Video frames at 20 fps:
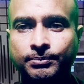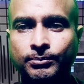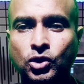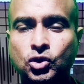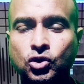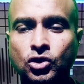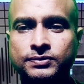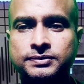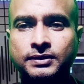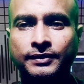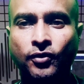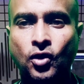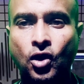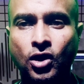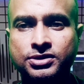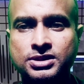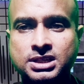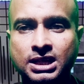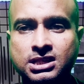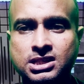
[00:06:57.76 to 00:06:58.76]
बिल्कुल उसमें
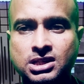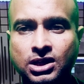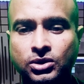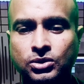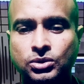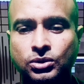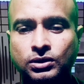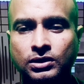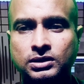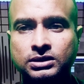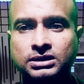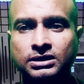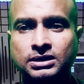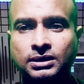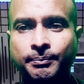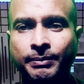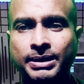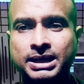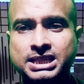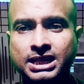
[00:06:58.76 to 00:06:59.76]
वॉइस चेंज कर दो
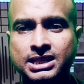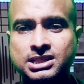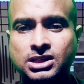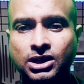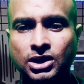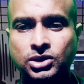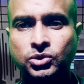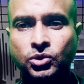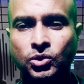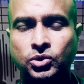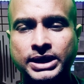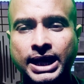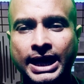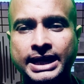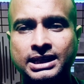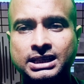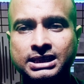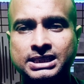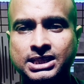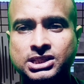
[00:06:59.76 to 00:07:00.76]
अम्बेल चेंज कर दो
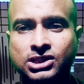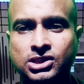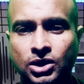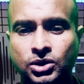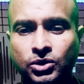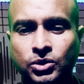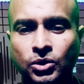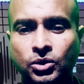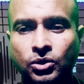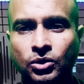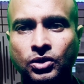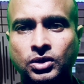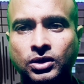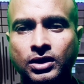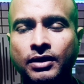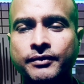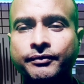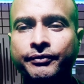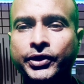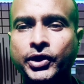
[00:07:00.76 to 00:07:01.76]
टाइटल चेंज कर दो
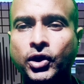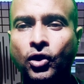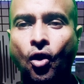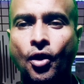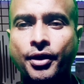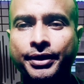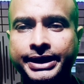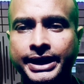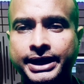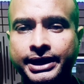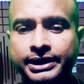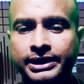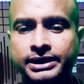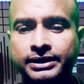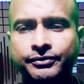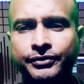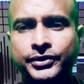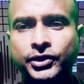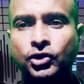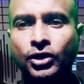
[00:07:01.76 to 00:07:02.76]
वीडियो कंटेंट
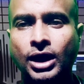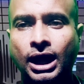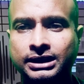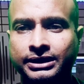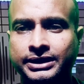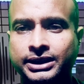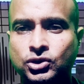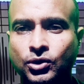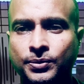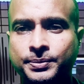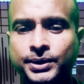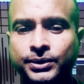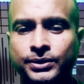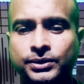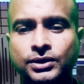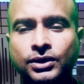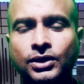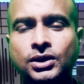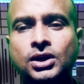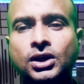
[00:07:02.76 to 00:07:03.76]
है वीडियो डालते हैं जो भी हो
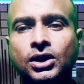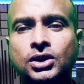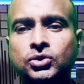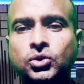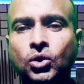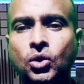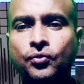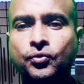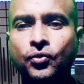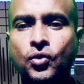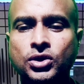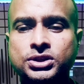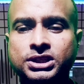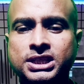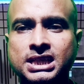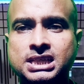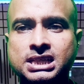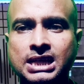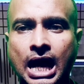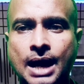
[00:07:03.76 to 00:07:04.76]
तो वो
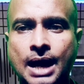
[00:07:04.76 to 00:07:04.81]
चीज़